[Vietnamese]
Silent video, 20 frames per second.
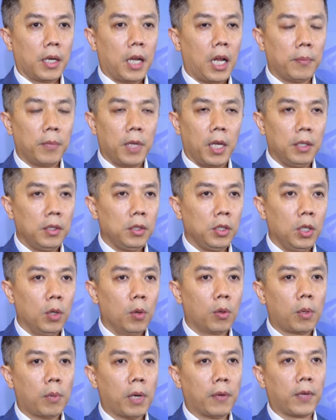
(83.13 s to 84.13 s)
đem đến
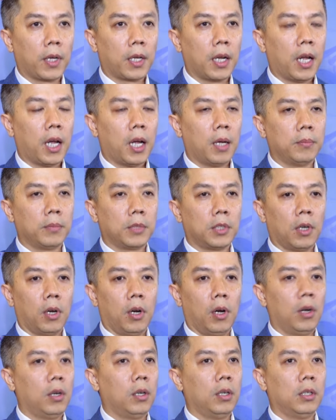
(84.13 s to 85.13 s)
nhiều công an việc làm
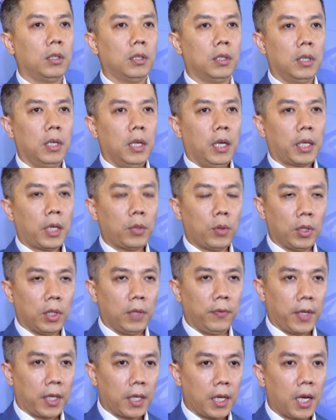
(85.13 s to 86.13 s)
cho các doanh
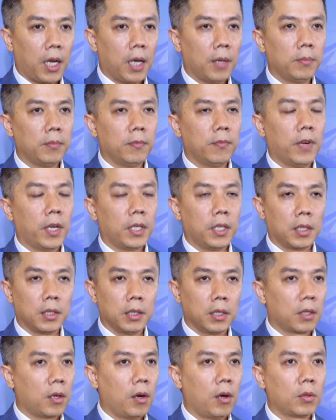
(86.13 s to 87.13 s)
nghiệp Việt Nam và
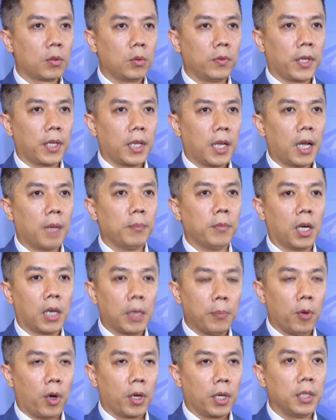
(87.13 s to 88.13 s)
những người con của Việt Nam ở
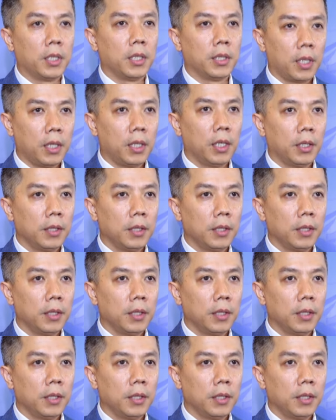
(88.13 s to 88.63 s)
khắp mọi nơi trên thế